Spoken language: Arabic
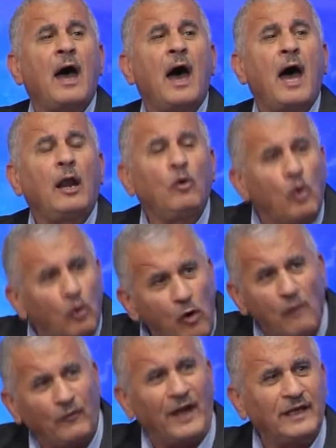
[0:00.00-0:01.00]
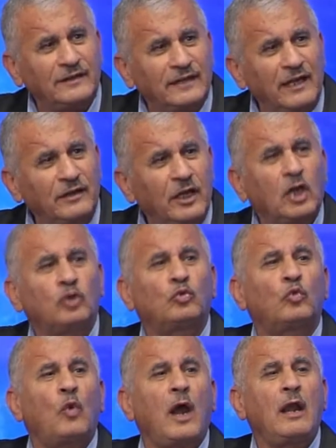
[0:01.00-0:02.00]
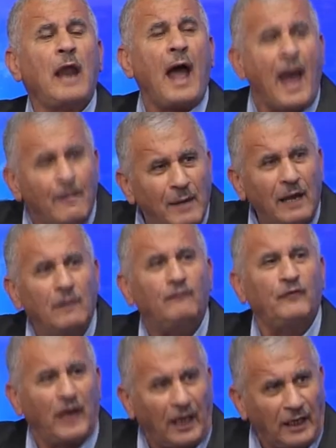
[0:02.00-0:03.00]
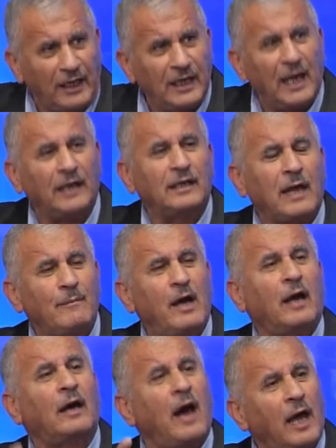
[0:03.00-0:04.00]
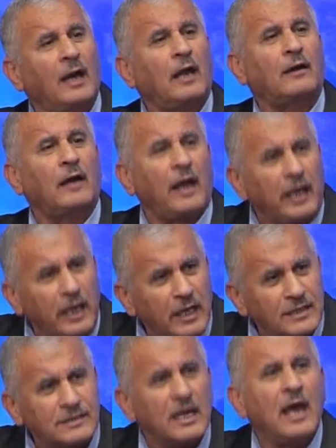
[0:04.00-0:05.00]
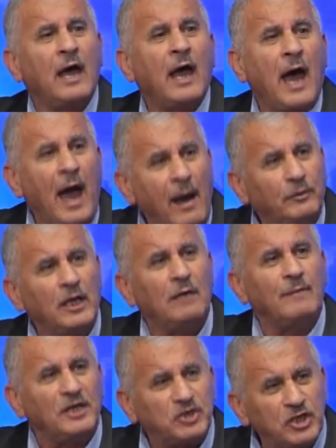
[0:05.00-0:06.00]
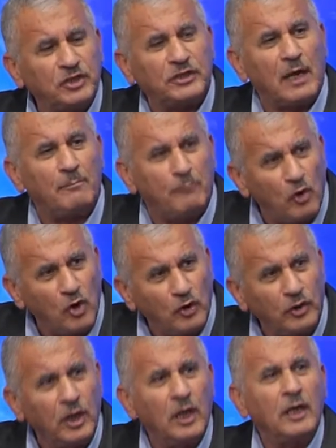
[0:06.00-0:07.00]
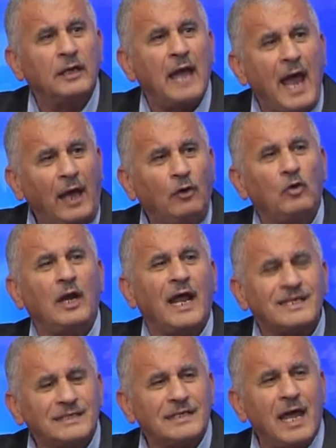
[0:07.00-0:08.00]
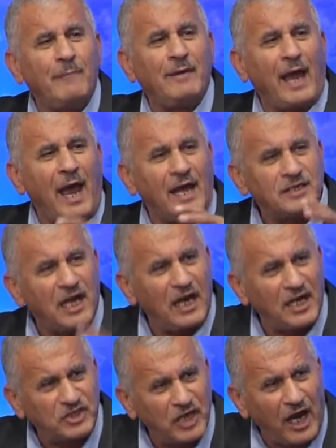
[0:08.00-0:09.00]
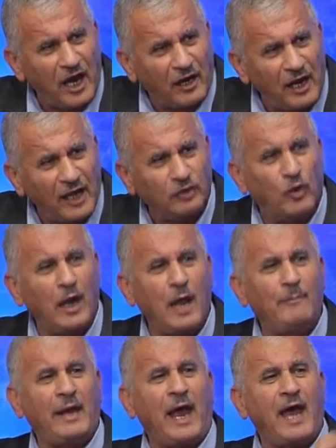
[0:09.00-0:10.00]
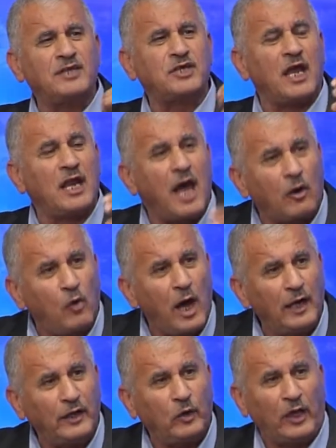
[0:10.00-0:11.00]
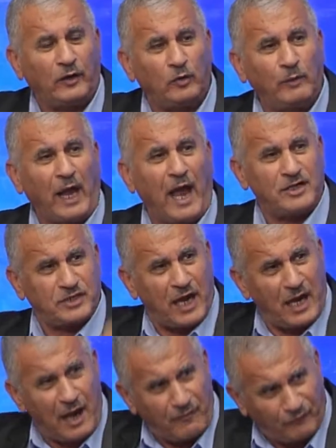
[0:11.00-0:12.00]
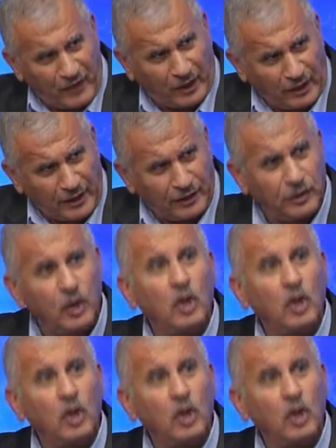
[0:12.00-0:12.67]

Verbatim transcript: الوقوف عن التنديد والعمل فعليا كما قال الرئيس عبد المجيد تبون نحن لسنا بحاجة إلى شعارات ولا بحاجة إلى أقوال نحن بحاجة إلى فعل